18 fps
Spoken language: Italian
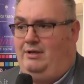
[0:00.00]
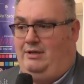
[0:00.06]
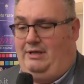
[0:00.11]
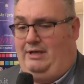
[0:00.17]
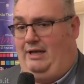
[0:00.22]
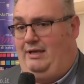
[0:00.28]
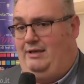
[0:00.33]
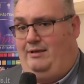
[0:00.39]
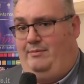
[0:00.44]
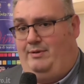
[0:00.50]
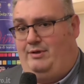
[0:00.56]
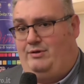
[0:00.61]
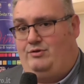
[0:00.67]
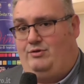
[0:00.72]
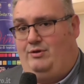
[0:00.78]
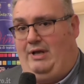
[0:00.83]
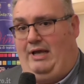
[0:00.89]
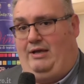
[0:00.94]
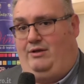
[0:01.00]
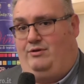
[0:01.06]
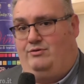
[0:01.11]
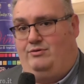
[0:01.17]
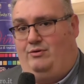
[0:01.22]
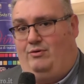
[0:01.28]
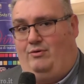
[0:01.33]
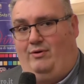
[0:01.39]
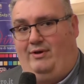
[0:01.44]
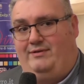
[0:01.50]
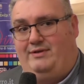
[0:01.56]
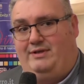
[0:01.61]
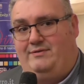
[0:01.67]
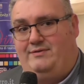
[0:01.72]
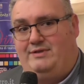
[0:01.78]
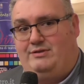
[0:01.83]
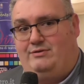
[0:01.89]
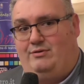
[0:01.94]
Grande personaggio, lo
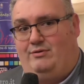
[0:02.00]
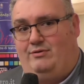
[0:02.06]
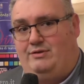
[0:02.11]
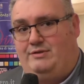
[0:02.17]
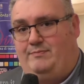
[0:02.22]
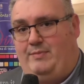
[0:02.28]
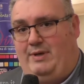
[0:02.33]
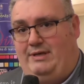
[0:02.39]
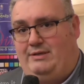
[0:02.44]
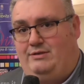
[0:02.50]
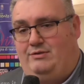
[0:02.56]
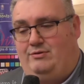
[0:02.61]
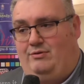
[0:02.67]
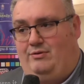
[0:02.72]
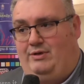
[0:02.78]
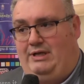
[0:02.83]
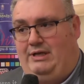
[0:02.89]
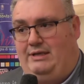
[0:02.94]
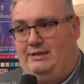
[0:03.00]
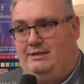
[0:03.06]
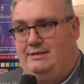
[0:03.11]
avete visto spesso in